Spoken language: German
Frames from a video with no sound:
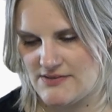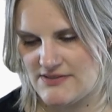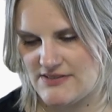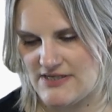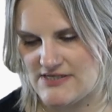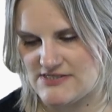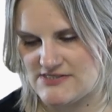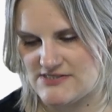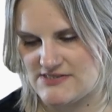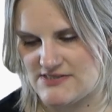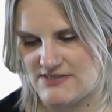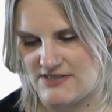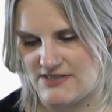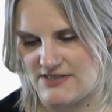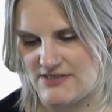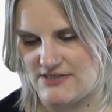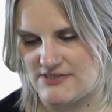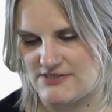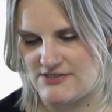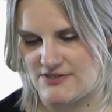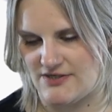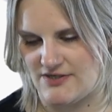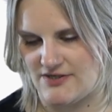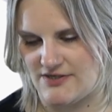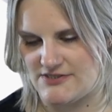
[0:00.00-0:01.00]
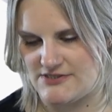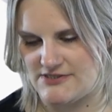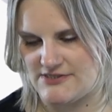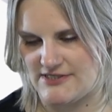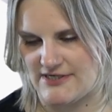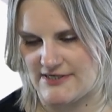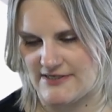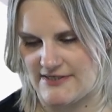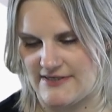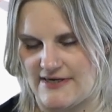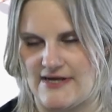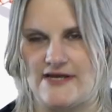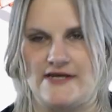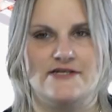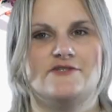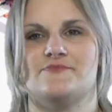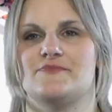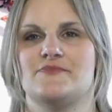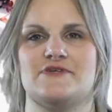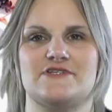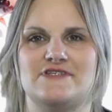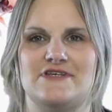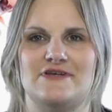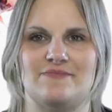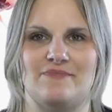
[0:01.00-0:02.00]
dass ich euch dann gleich
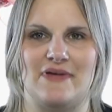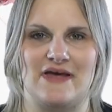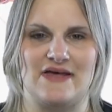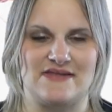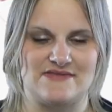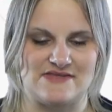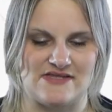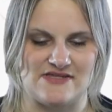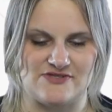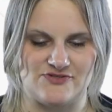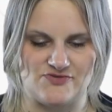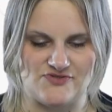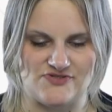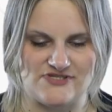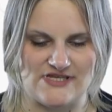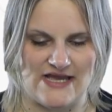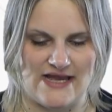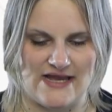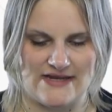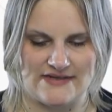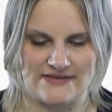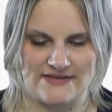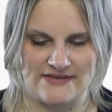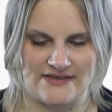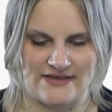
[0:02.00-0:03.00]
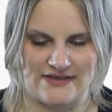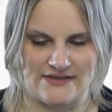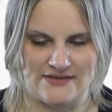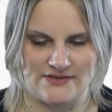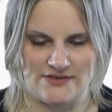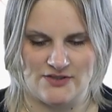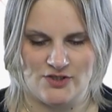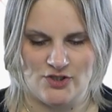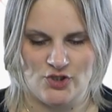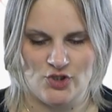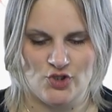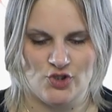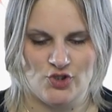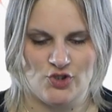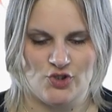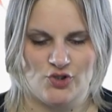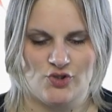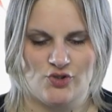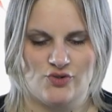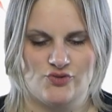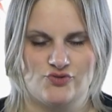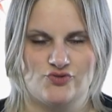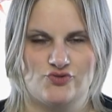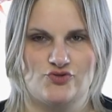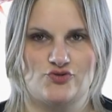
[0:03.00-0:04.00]
ein bisschen mehr dazu sagen kann.
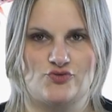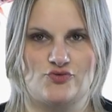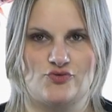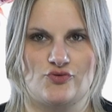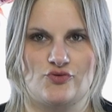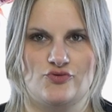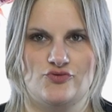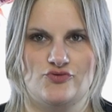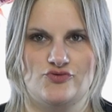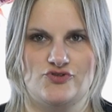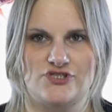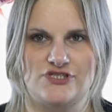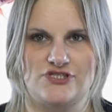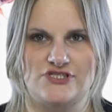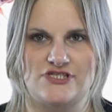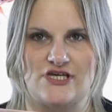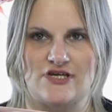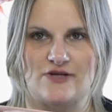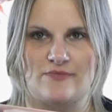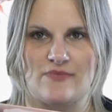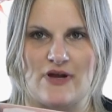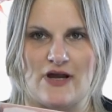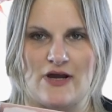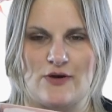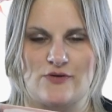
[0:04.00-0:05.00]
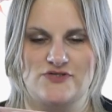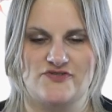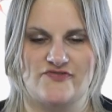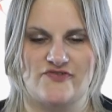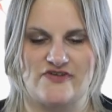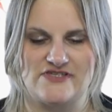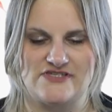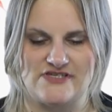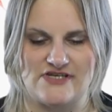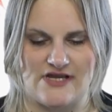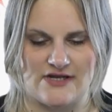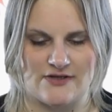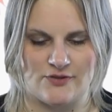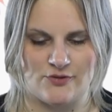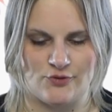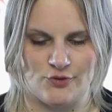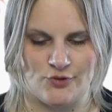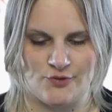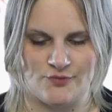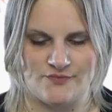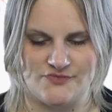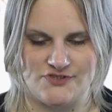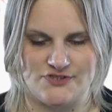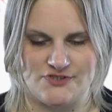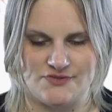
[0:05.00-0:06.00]
So sieht es dann immer aus, wenn sie
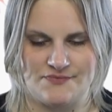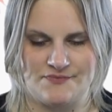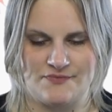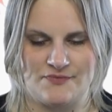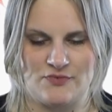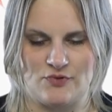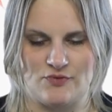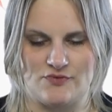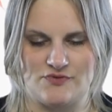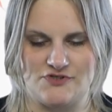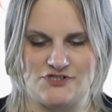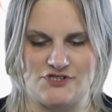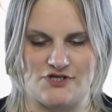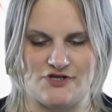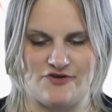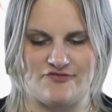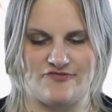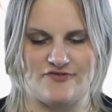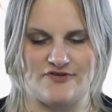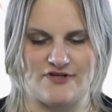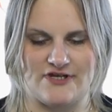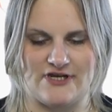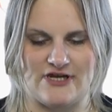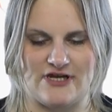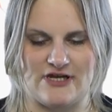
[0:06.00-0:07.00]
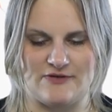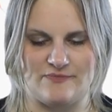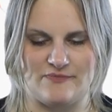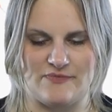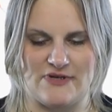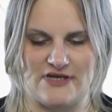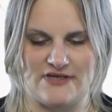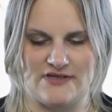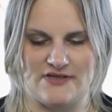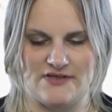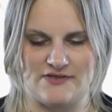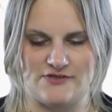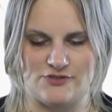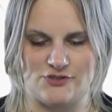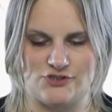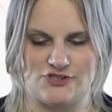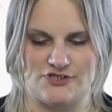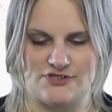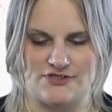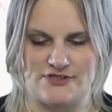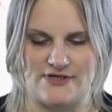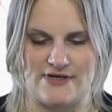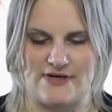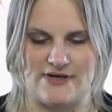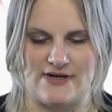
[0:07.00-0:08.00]
ankommt. Und ich öffne gerade mal hier
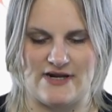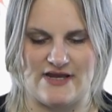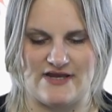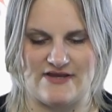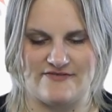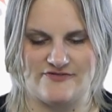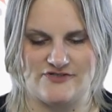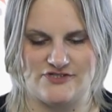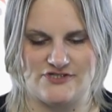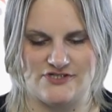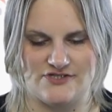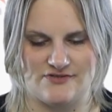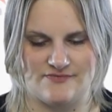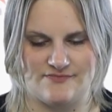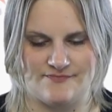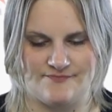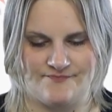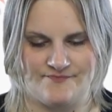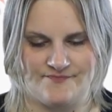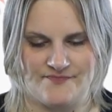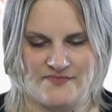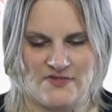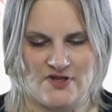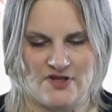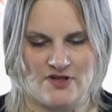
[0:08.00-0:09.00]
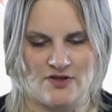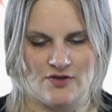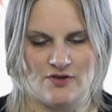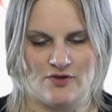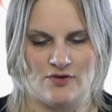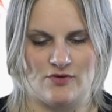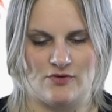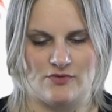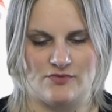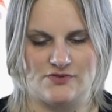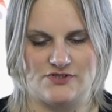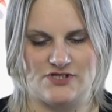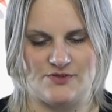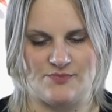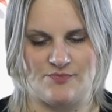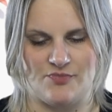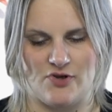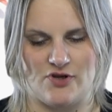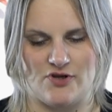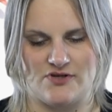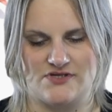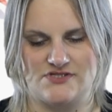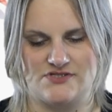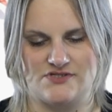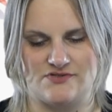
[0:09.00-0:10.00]
das Schleifchen und die
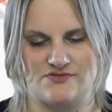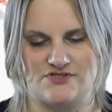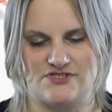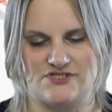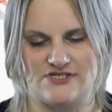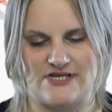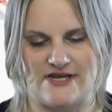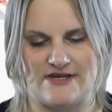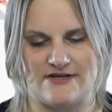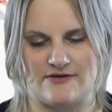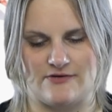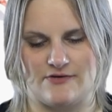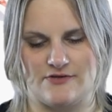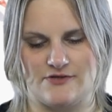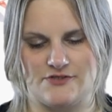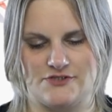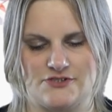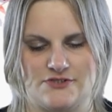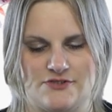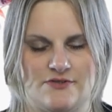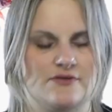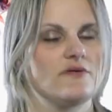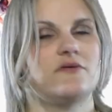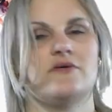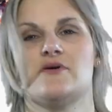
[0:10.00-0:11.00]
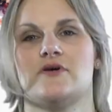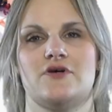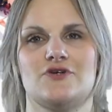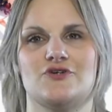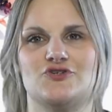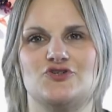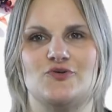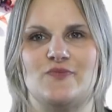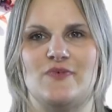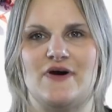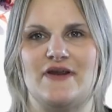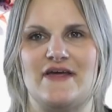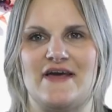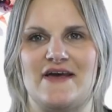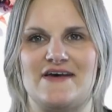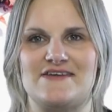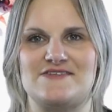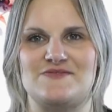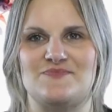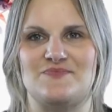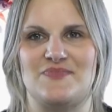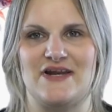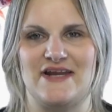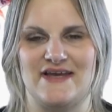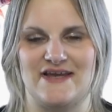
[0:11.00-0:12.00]
Box und zeige euch schon mal einen
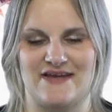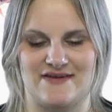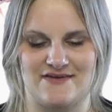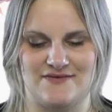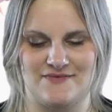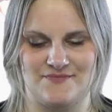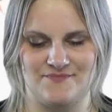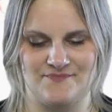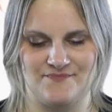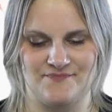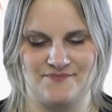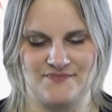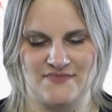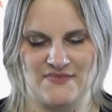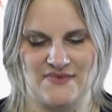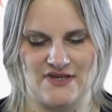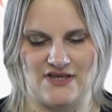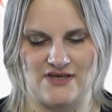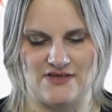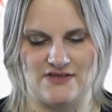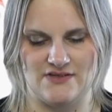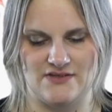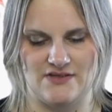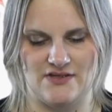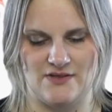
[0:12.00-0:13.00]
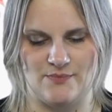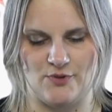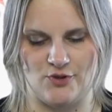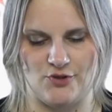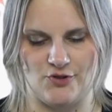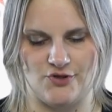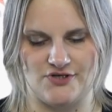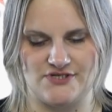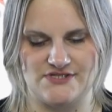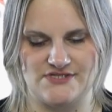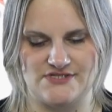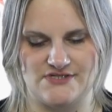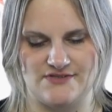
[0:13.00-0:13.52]
ersten Blick in die Box.